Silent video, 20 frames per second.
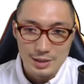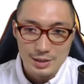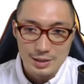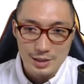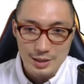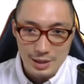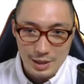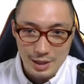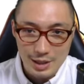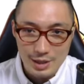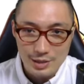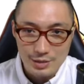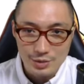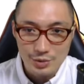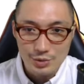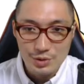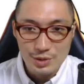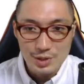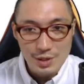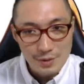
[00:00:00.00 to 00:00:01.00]
ん、ぜひね、
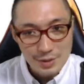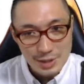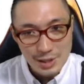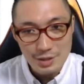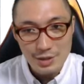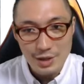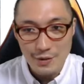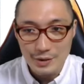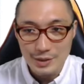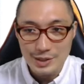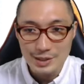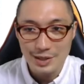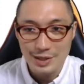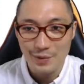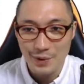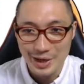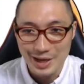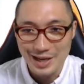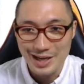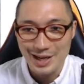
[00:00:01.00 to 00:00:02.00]
属性はちゃんと合わせた
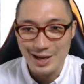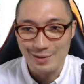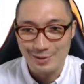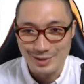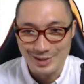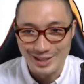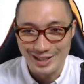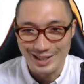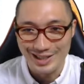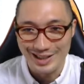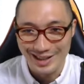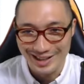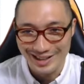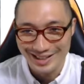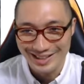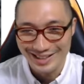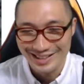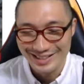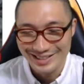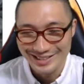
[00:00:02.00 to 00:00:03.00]
方がいいかもしれない。
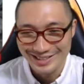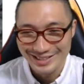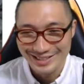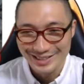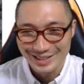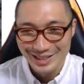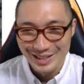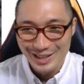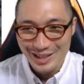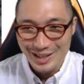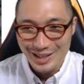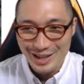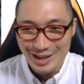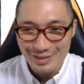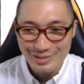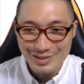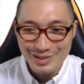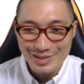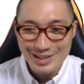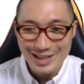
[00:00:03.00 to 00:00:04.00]
いや、
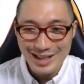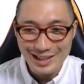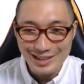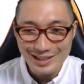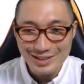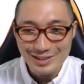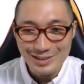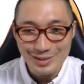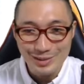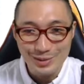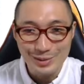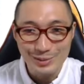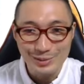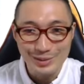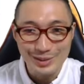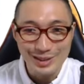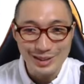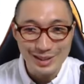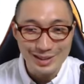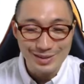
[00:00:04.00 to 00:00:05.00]
普通に勝てると思っ
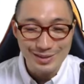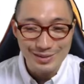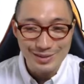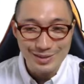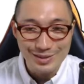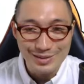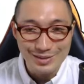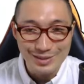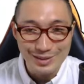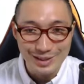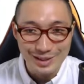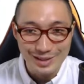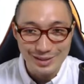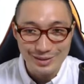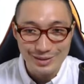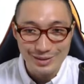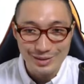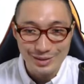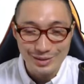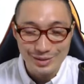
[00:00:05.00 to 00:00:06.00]
て適当に組んだけ
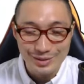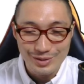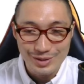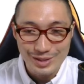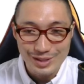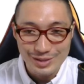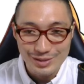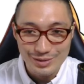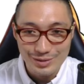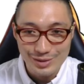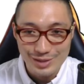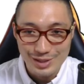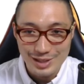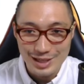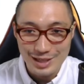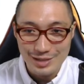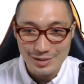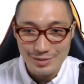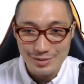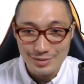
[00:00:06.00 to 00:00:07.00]
ど、これはちょっと時
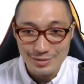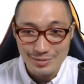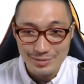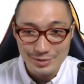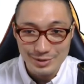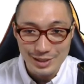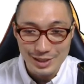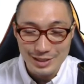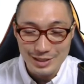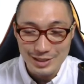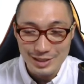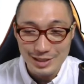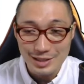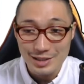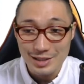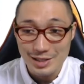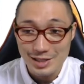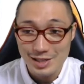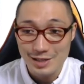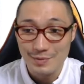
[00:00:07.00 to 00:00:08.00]
間の無駄になっ
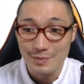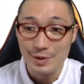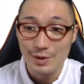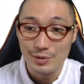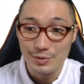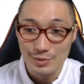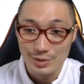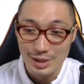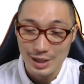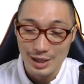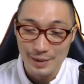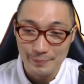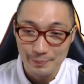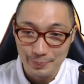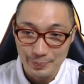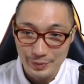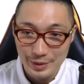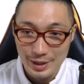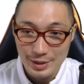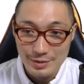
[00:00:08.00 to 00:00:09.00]
てしまうので、
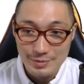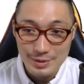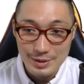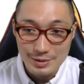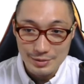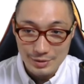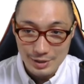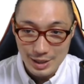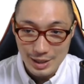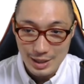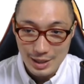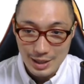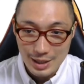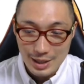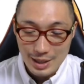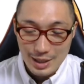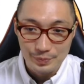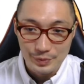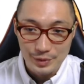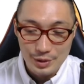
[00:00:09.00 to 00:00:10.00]
なるべくね、
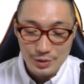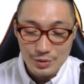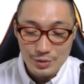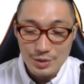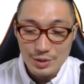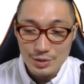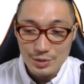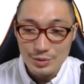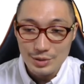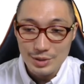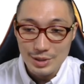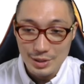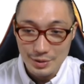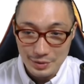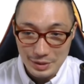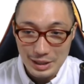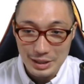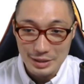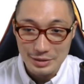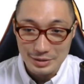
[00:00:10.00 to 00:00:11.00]
有利属性の
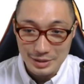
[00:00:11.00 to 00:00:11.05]
キャラク